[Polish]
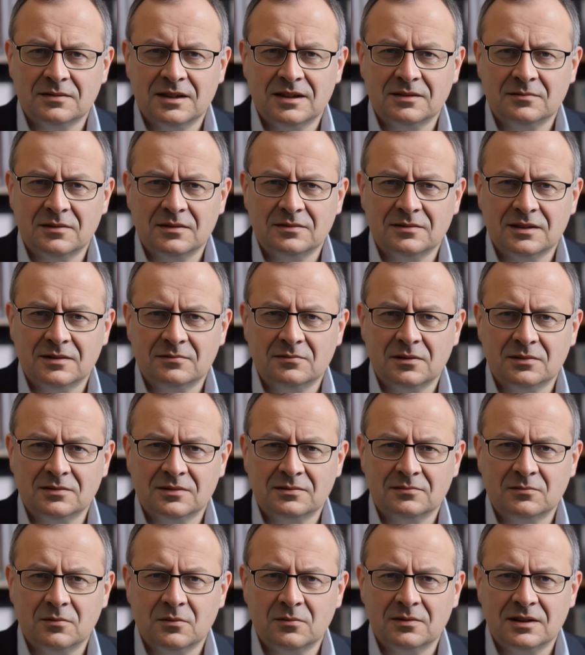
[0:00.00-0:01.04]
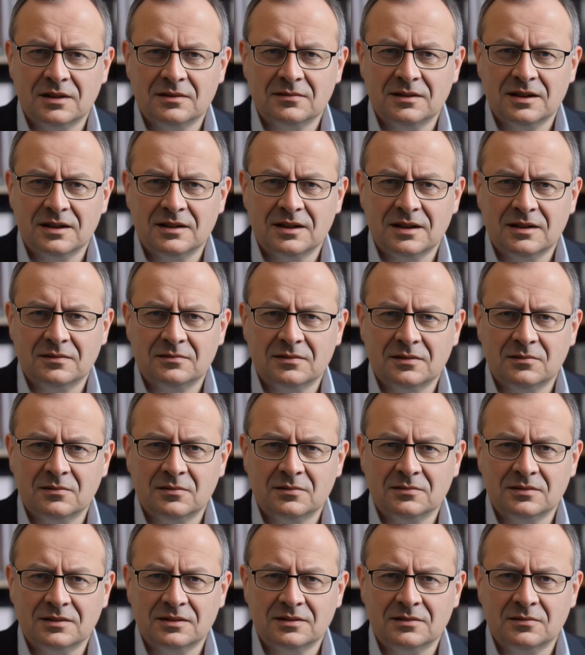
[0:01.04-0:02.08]
chyba wiemy o czym mówię. Mimo
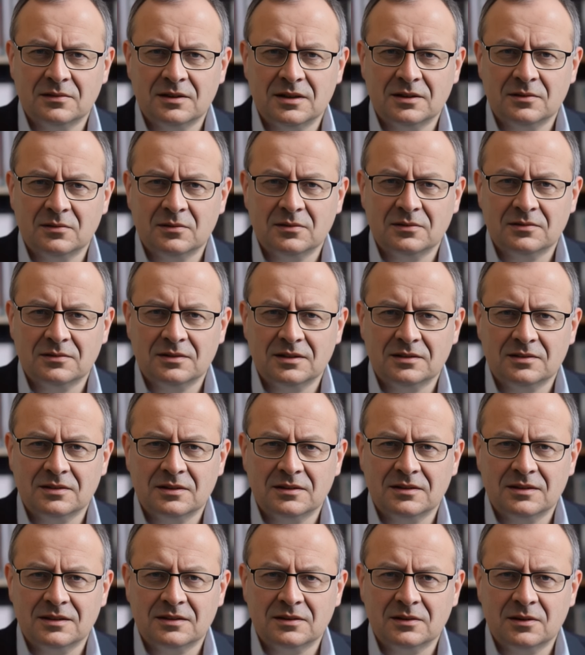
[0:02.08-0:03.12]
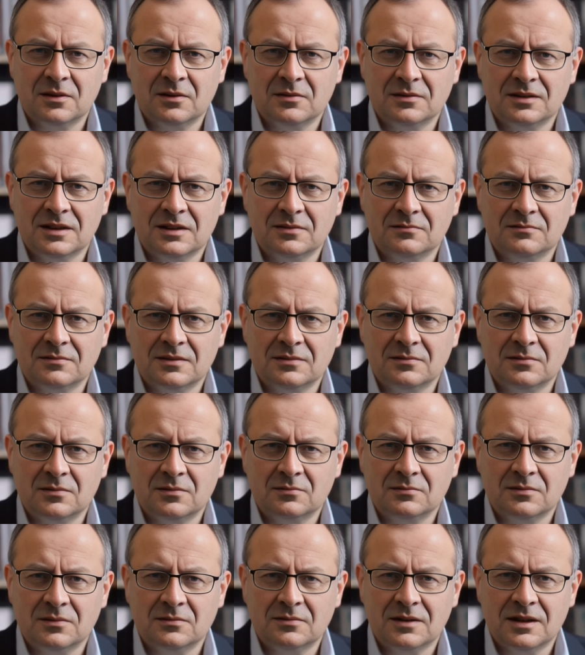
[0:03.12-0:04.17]
wszystko jego kosmiczne technologie
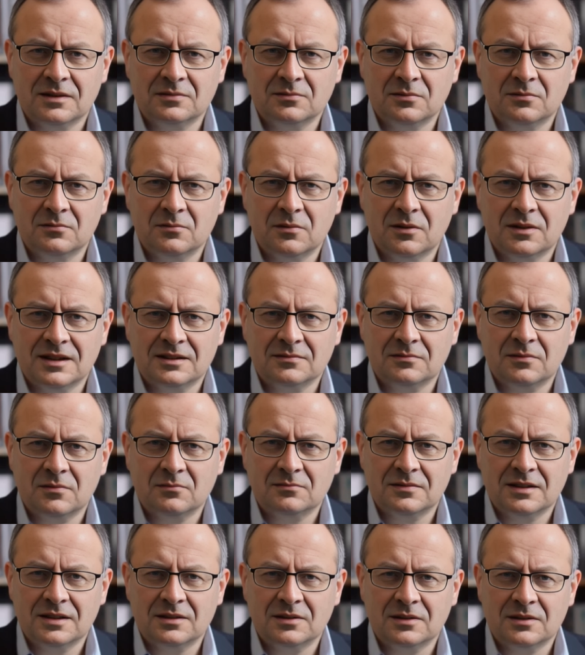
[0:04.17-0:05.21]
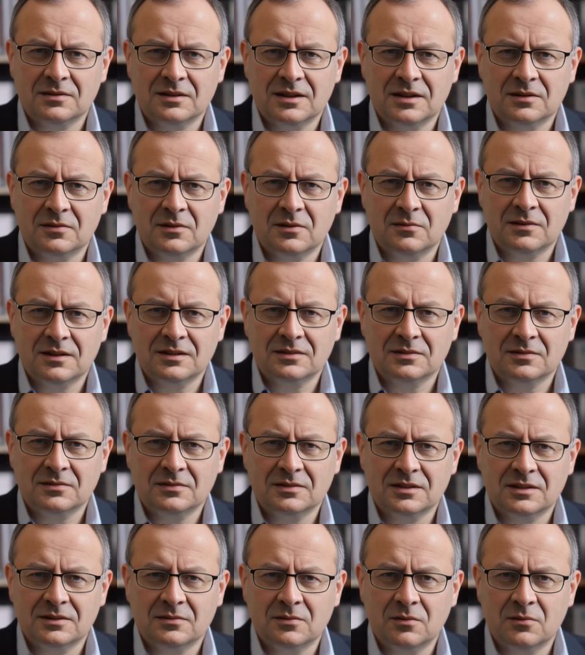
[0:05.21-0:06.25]
równoważą w mojej opinii
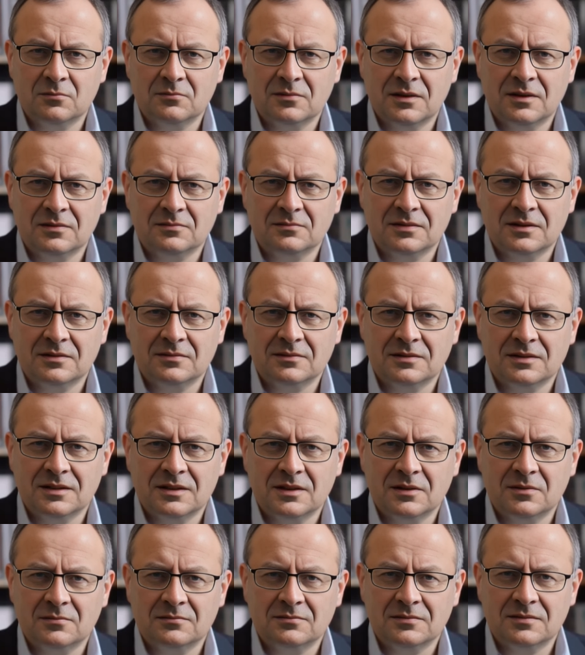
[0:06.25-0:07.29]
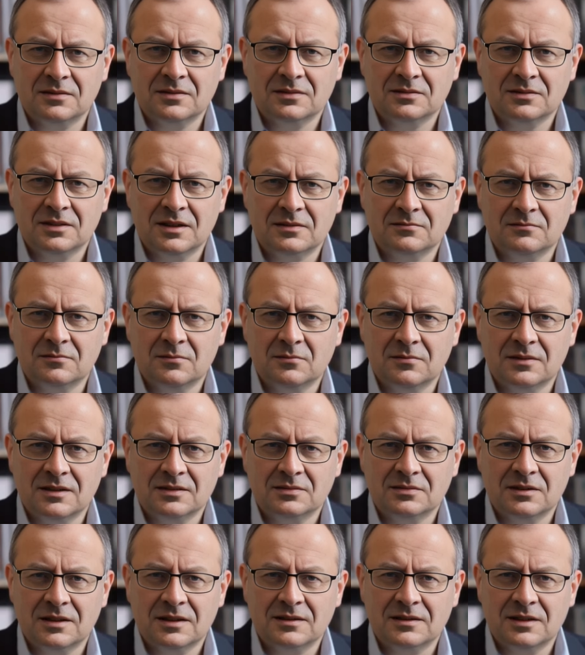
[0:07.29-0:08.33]
obecność jego układu trawiennego w przestrzeni
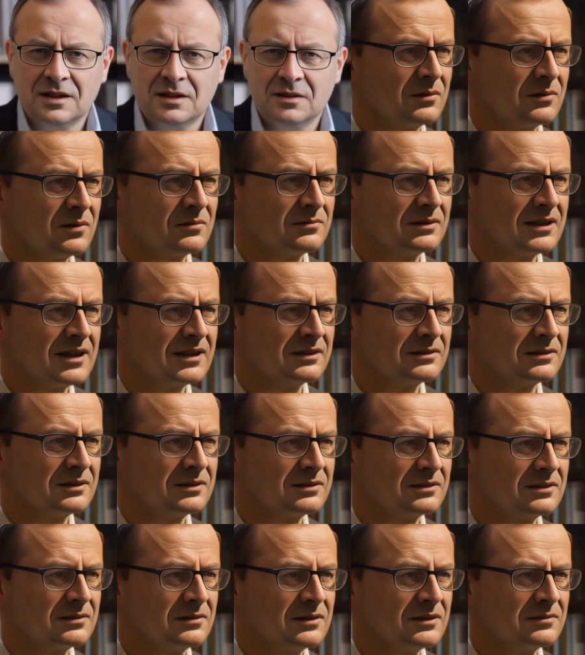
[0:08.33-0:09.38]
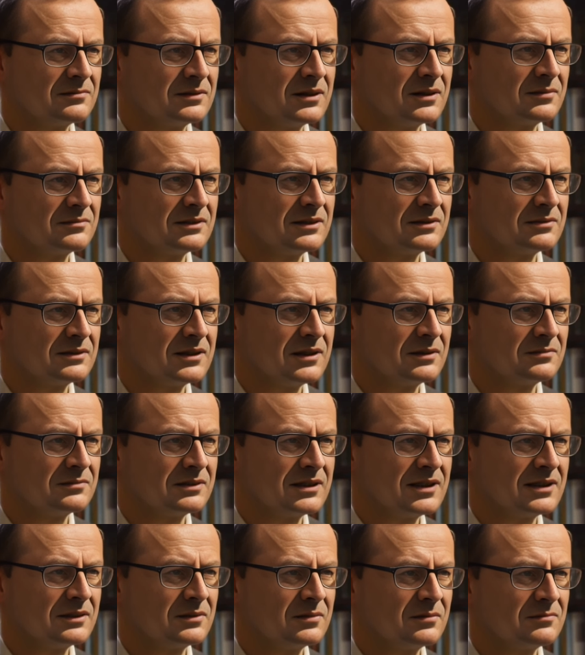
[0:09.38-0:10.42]
publicznej. Od lat zastanawiałem się,
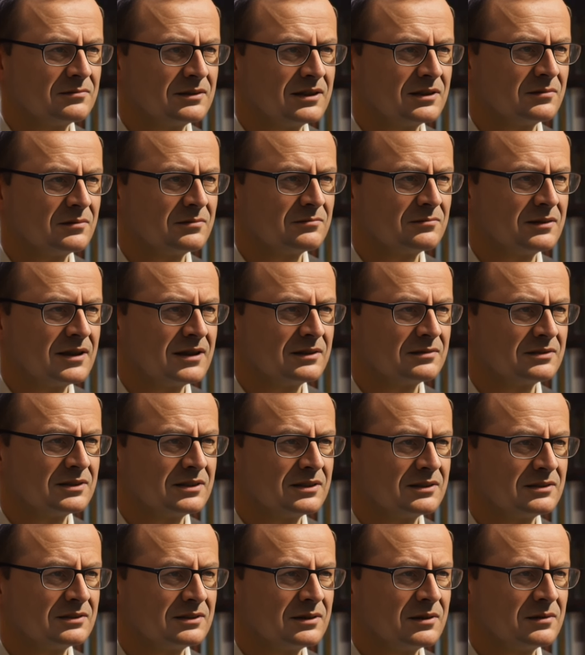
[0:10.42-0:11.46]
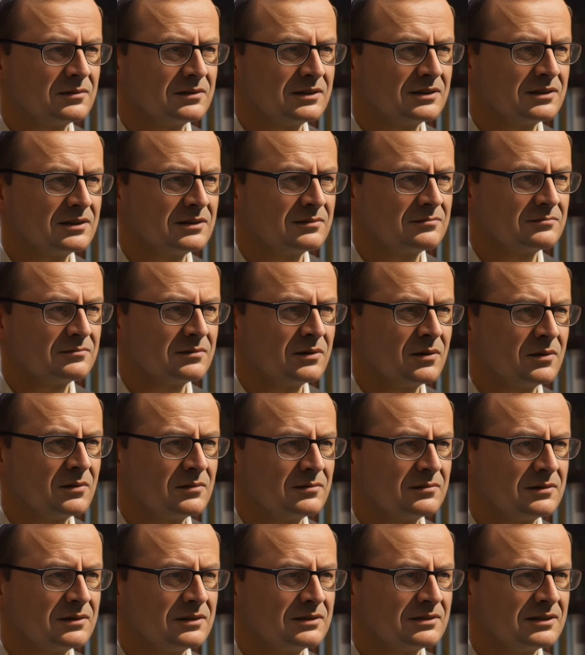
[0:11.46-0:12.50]
dlaczego tak uparcie sączy się
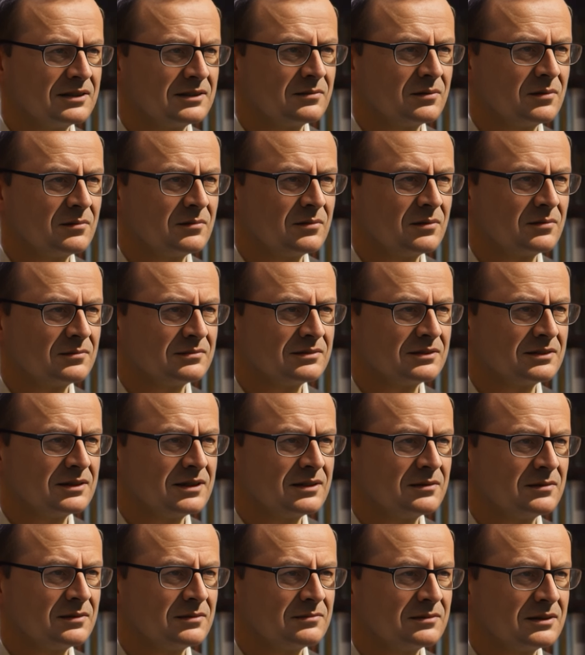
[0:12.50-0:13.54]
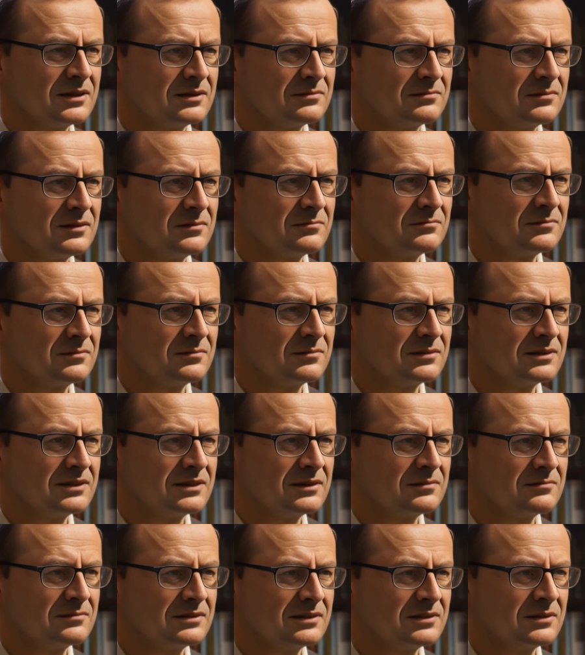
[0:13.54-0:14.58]
to z jego ust. A teraz wiem, to
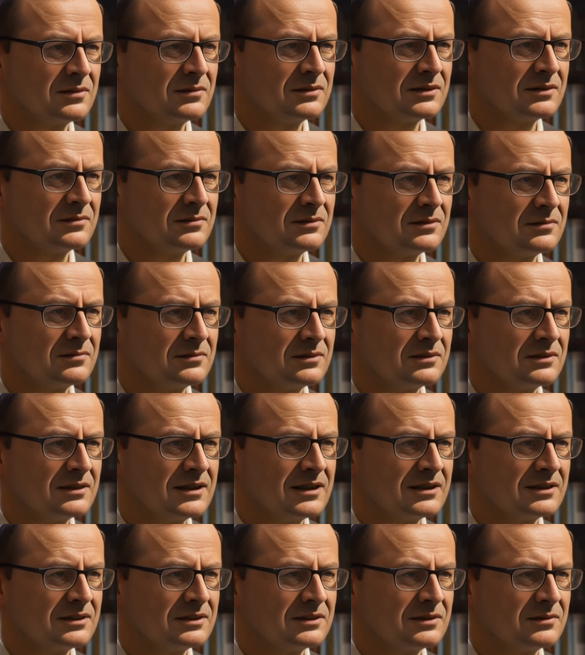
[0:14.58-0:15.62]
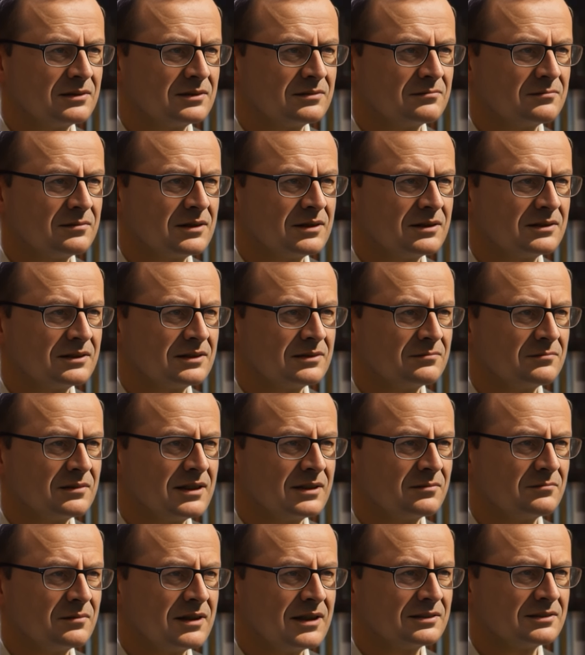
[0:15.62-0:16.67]
kwestia fizjologii kosmicznej istot z planety
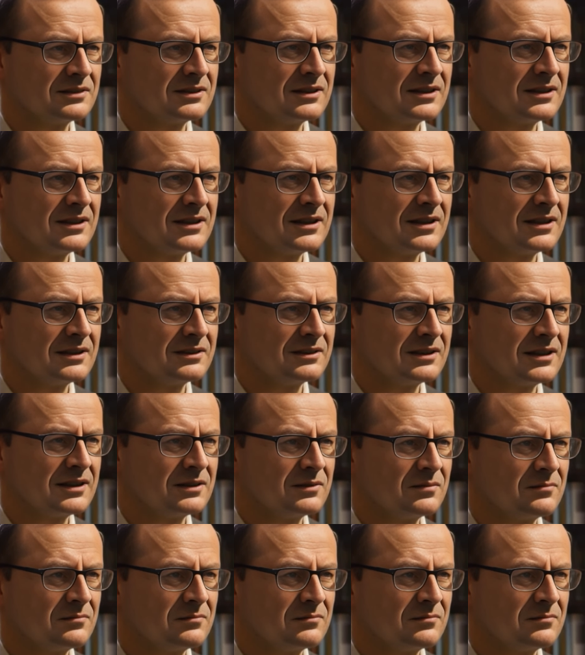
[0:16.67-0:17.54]
Melobax. Tak